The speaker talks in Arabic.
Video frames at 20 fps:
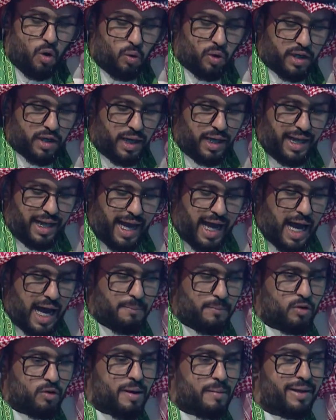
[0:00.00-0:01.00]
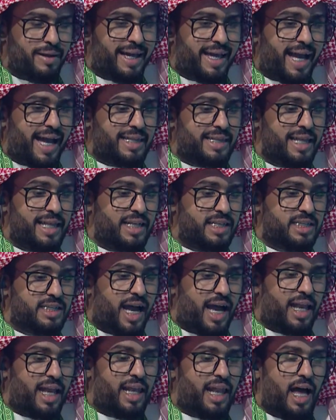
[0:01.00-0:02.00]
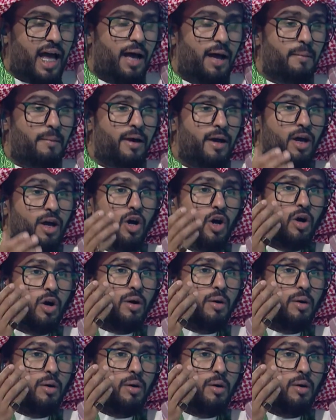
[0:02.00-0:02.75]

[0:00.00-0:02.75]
وكل عام ومملكتنا ان شاء الله آه،